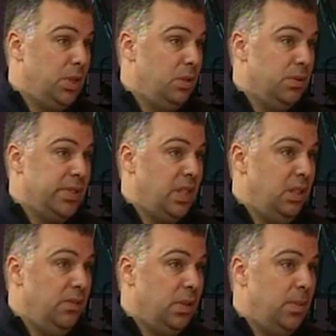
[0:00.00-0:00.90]
j'ai
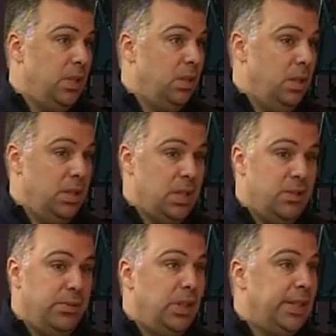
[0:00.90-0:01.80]
constaté vraiment que les
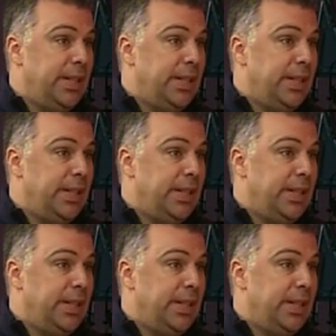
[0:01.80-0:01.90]
enfants,